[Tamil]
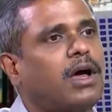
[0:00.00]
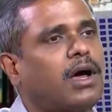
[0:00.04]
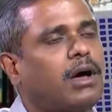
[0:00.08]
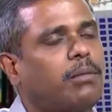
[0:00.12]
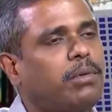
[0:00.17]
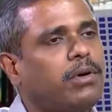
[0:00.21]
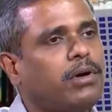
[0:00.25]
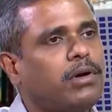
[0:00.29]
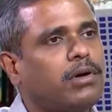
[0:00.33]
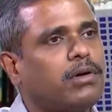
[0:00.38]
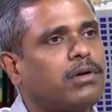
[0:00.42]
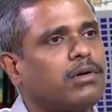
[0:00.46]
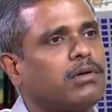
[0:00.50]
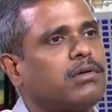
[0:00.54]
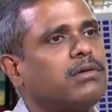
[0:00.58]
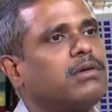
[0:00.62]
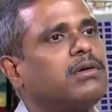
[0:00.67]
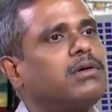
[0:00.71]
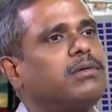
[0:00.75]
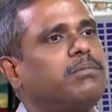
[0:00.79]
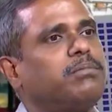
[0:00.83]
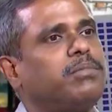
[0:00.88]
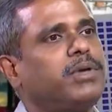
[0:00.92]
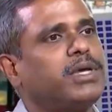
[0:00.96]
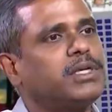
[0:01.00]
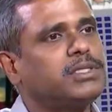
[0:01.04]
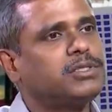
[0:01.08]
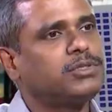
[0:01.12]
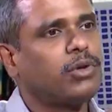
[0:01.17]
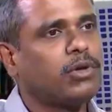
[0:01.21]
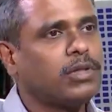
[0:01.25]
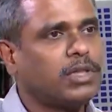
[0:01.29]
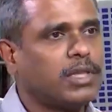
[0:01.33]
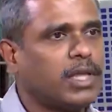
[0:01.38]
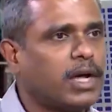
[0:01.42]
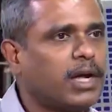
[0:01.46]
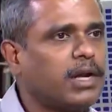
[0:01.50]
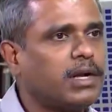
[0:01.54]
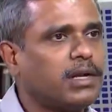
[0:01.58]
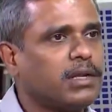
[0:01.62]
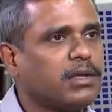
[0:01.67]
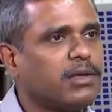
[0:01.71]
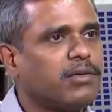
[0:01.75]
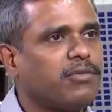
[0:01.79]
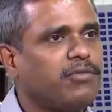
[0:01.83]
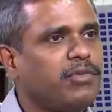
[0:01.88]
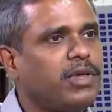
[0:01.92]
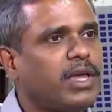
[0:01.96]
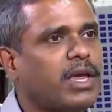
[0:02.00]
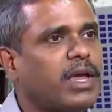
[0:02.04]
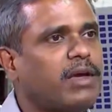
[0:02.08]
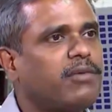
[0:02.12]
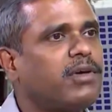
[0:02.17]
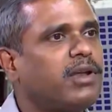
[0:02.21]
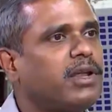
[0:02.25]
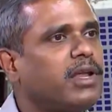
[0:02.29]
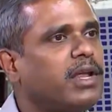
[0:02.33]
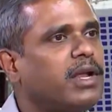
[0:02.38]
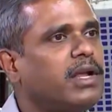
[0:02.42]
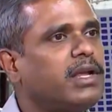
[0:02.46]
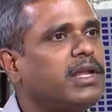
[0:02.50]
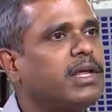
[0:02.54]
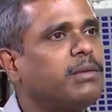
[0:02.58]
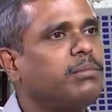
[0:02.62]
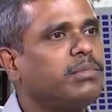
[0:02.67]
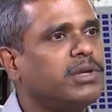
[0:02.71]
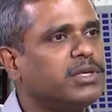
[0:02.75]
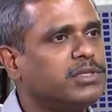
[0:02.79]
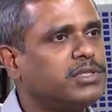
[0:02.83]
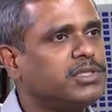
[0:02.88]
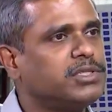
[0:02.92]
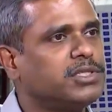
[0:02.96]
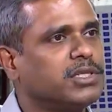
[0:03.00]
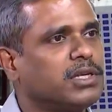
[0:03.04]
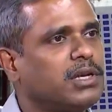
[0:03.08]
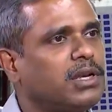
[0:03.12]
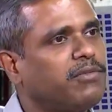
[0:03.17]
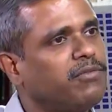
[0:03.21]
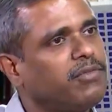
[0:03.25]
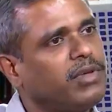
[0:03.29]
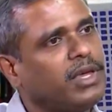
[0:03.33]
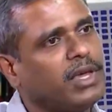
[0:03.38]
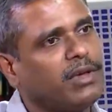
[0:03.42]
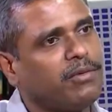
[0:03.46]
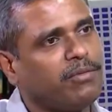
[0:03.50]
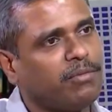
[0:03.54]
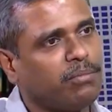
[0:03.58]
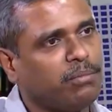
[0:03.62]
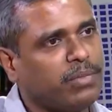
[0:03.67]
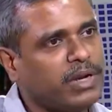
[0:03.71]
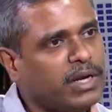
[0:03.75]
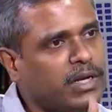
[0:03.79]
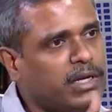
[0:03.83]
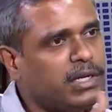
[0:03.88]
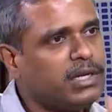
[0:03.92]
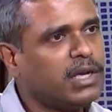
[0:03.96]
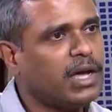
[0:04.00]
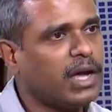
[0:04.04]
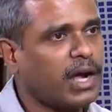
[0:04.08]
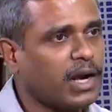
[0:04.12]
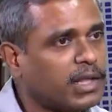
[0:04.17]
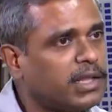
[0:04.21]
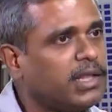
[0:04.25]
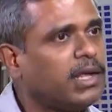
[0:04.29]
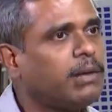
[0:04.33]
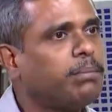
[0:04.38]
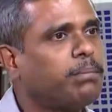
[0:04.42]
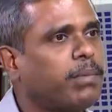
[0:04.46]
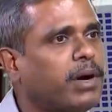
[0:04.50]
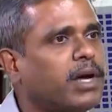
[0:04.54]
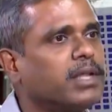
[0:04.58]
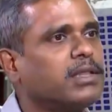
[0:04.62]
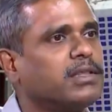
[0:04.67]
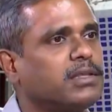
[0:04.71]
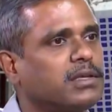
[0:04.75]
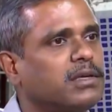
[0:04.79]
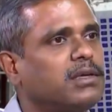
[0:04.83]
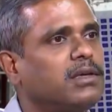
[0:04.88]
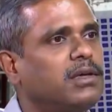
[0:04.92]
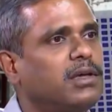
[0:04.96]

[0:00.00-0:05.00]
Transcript: அப்போ பேஸ்ட் ஆன் தட் வி ஹாவ் அ ரியல் டைம் டெசிஷன் வி பில்ட் அனதர் பாத்